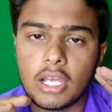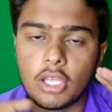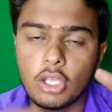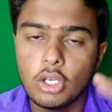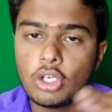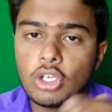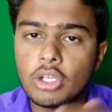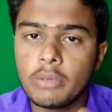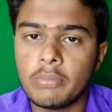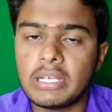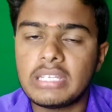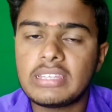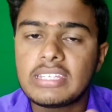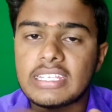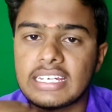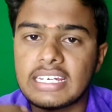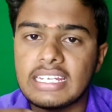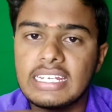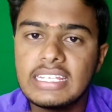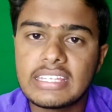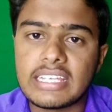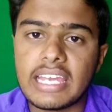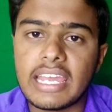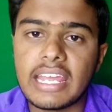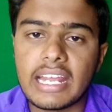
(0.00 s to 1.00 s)
யூடியூபர்ஸ்
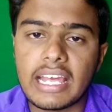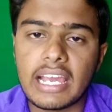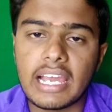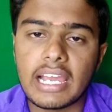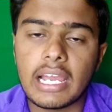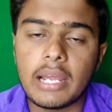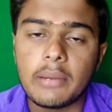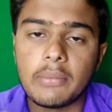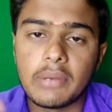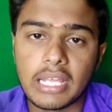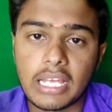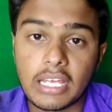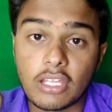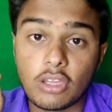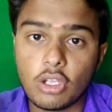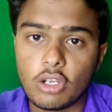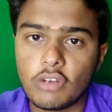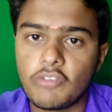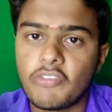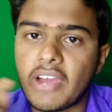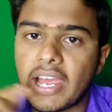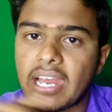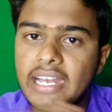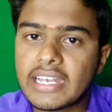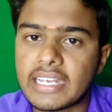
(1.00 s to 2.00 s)
இன்க்ரீஸ் ஆயிருக்காங்க அப்படிங்கிறது
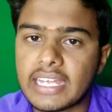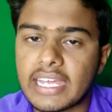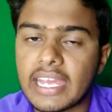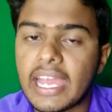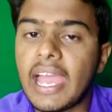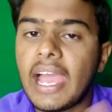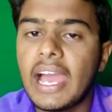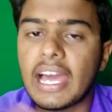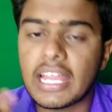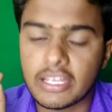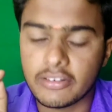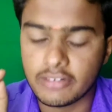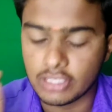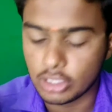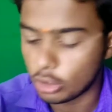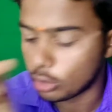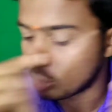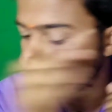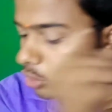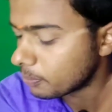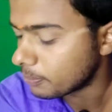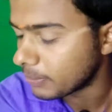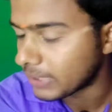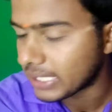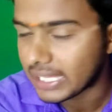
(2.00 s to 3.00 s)
ஒரு ஃபேக்ட்டுங்க அதை வந்து
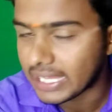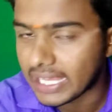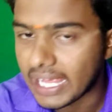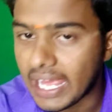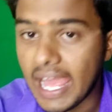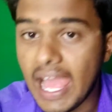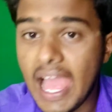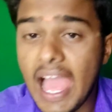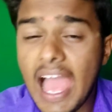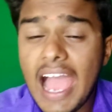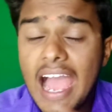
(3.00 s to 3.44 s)
நோட் பண்ணிக்கங்க